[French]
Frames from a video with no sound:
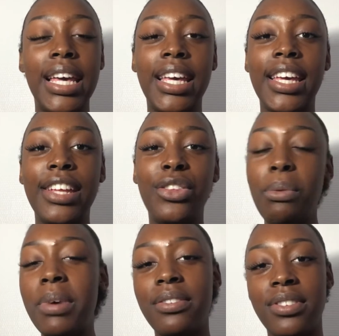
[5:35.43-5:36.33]
Et
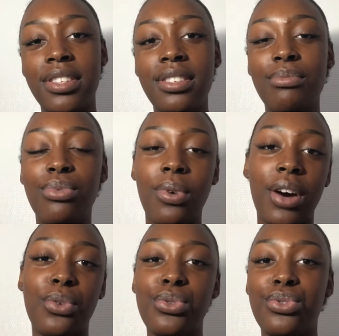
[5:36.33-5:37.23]
dans ma vie, bon,
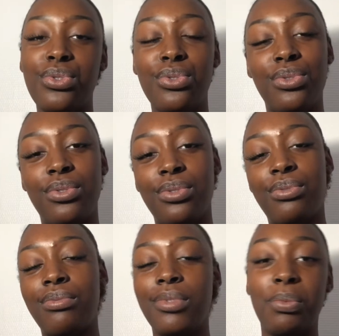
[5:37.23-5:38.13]
à cause de, de,
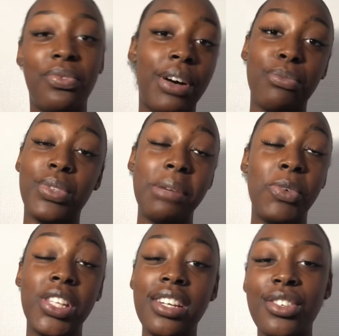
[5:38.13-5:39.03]
tout, enfin, mon
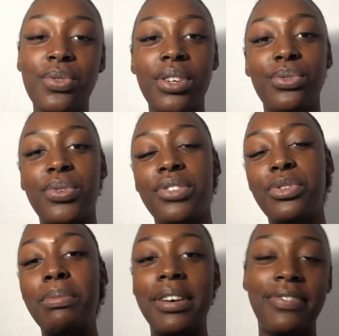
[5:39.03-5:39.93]
témoignage, quoi, donc, au
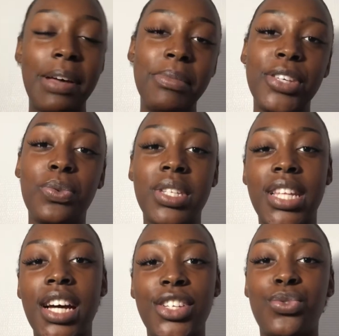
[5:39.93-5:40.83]
niveau de ma famille et tout,
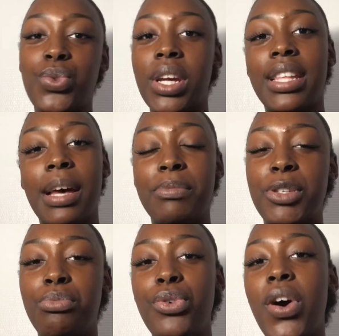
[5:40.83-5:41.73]
etc., j'ai toujours été un
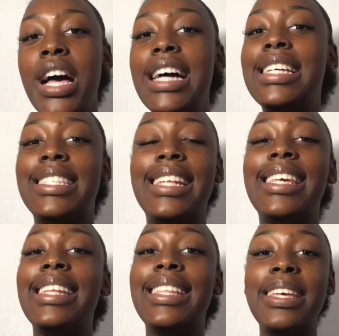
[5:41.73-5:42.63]
petit peu euh, celle
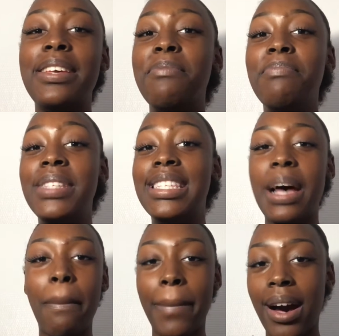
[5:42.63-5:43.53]
qui était mise
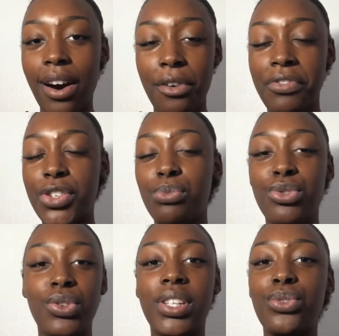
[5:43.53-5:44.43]
à part. En fait, je
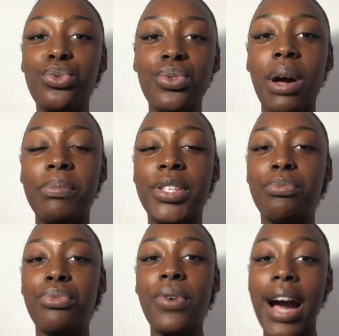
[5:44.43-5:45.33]
me sentais toujours un
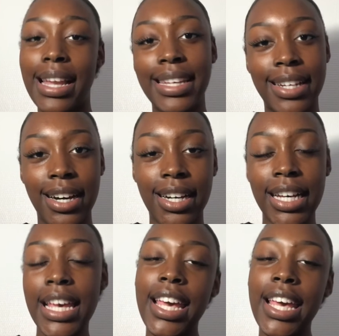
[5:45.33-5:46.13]
petit peu à l'écart.